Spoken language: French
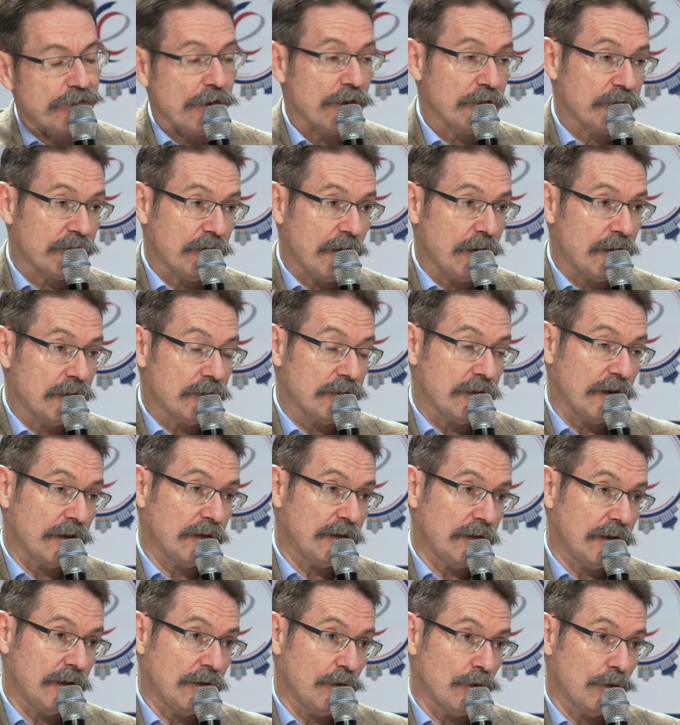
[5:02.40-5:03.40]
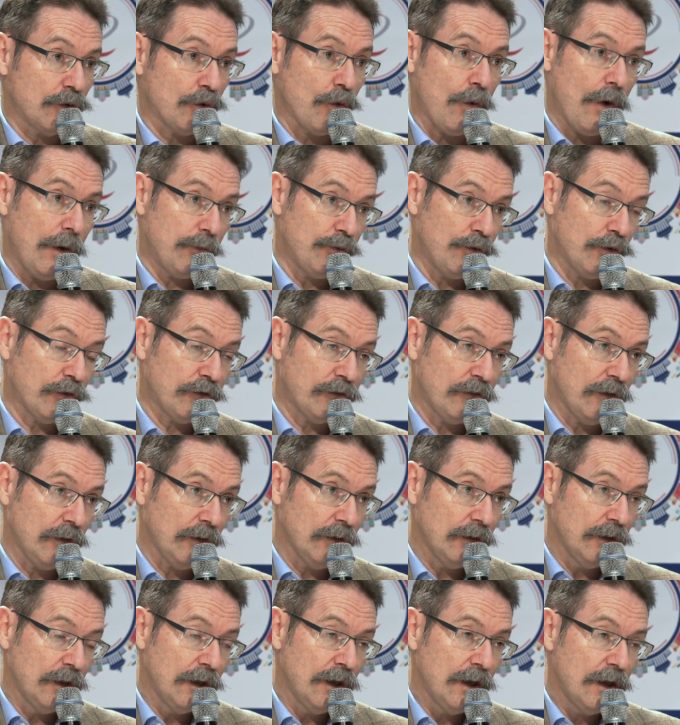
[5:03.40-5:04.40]
française a été de
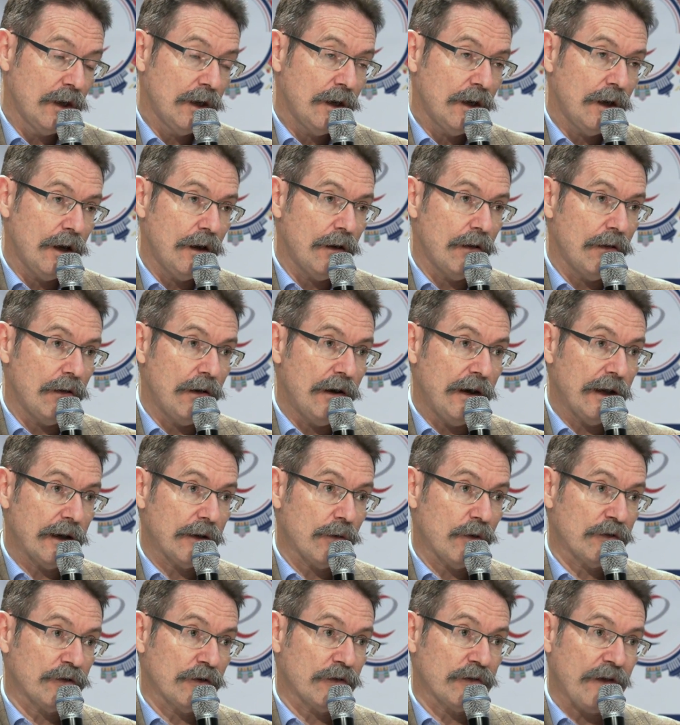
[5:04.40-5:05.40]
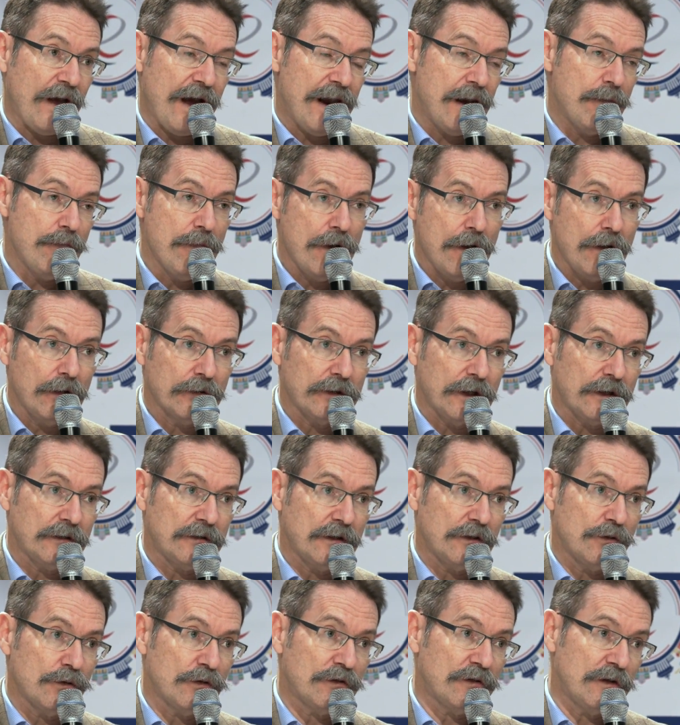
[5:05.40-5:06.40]
3%. la croissance allemande a
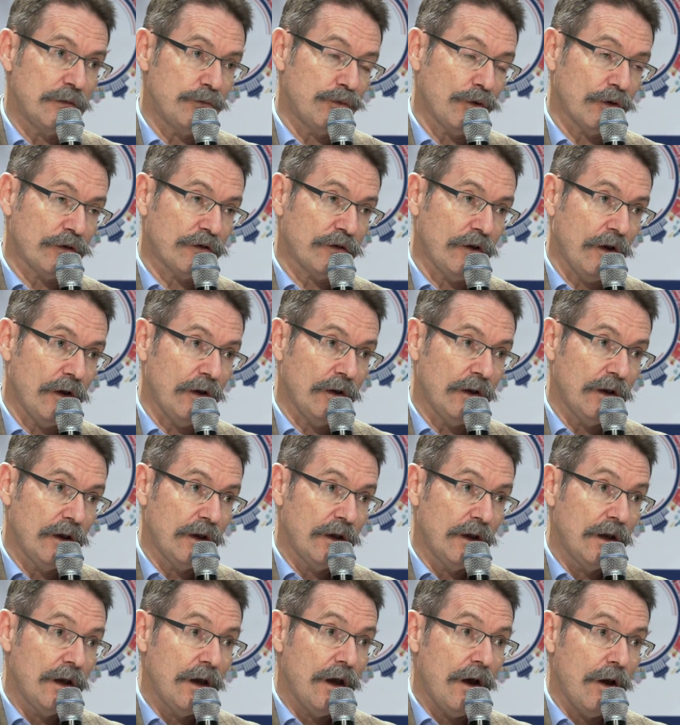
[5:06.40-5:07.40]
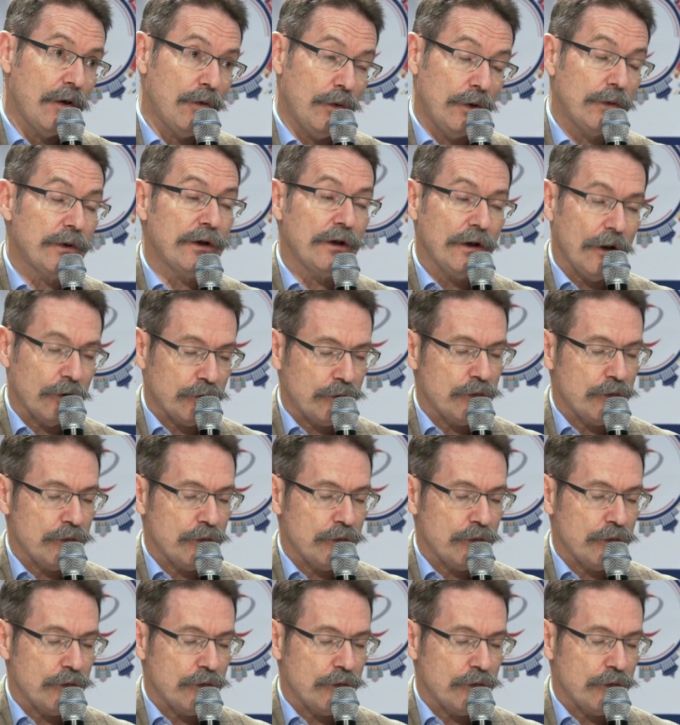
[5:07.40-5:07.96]
été de 6%. En cumulé. Hein. Oui, oui, en